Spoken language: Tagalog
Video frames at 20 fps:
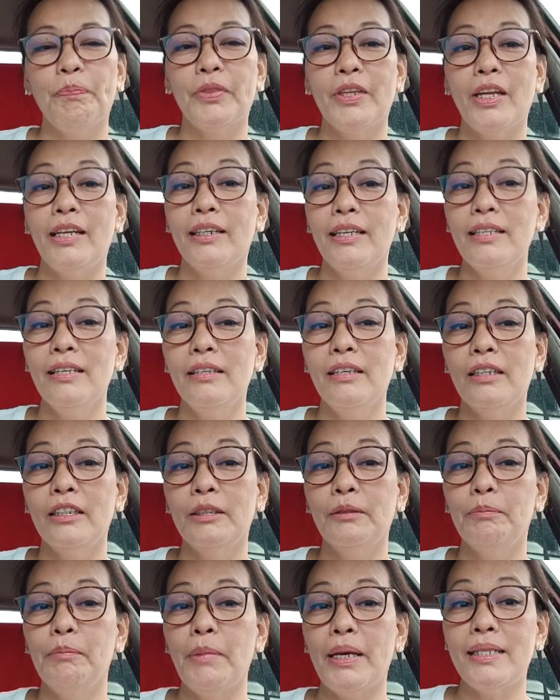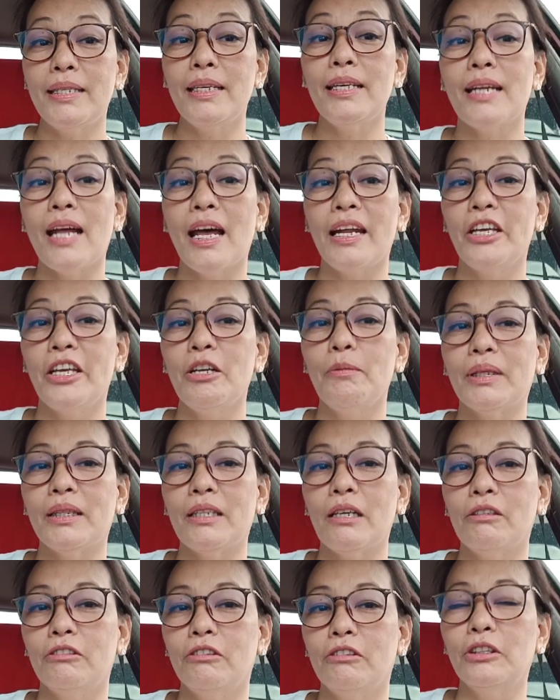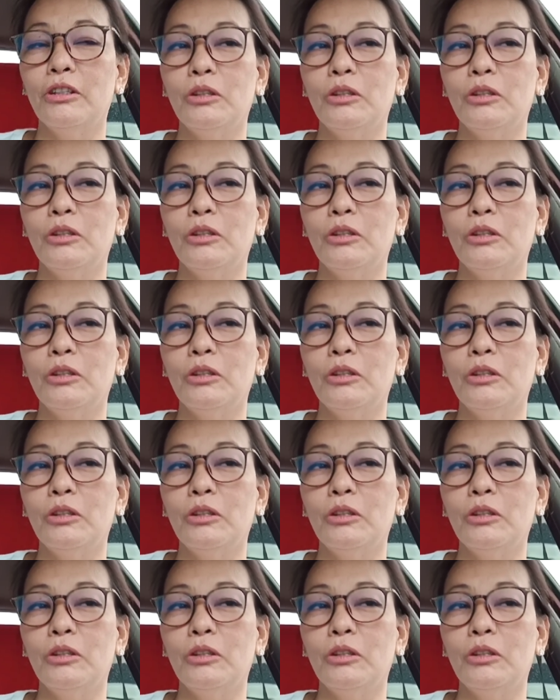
talagang may sira na yung mata ko.